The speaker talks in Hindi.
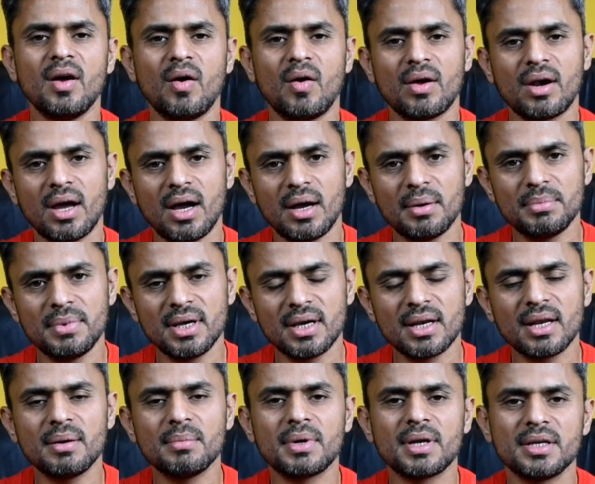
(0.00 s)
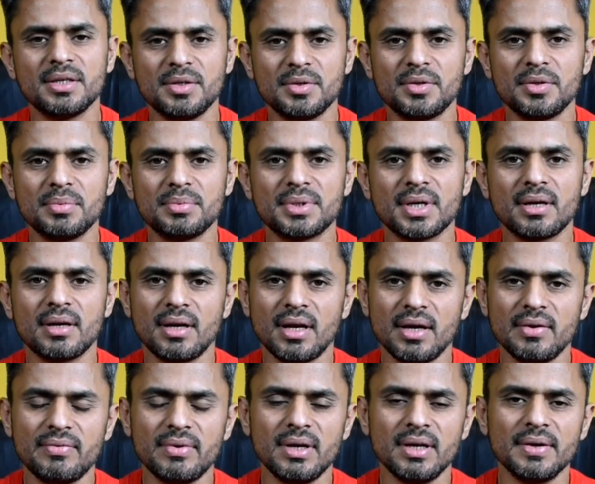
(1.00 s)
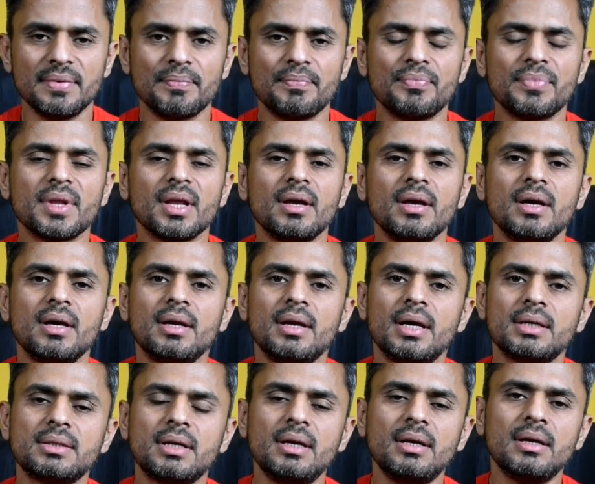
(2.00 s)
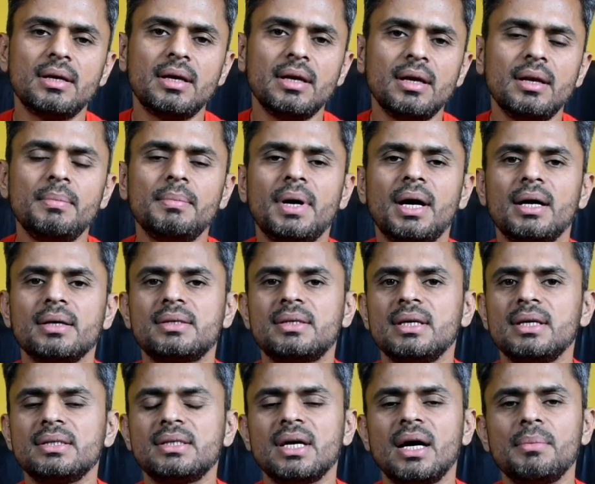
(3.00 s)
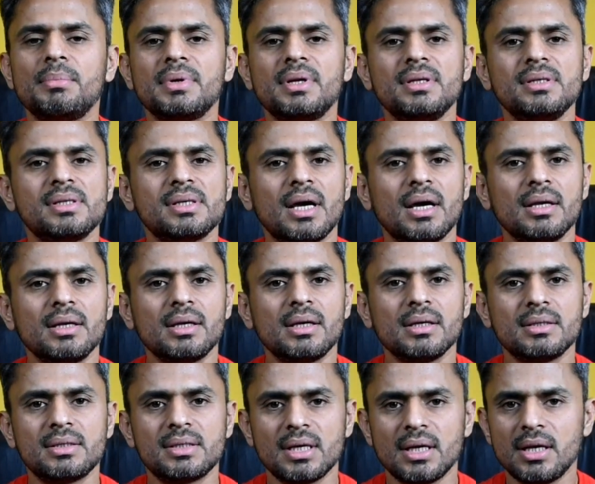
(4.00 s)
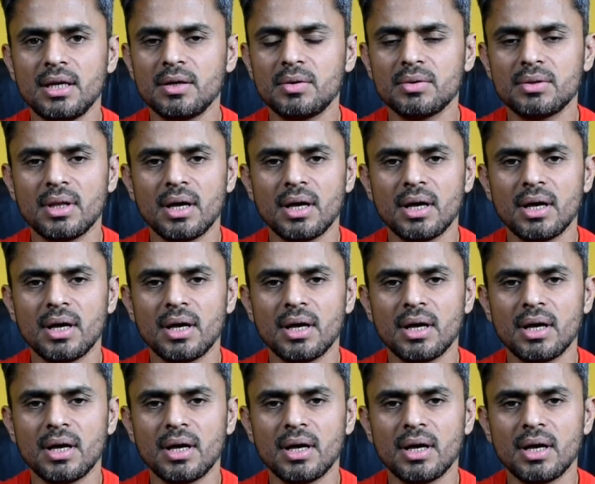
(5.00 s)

और आप देख रहे हैं हमारा यूट्यूब चैनल लाइफ हिलिंग नाजरीन कील महासे जहां पर इंसान के चेहरे को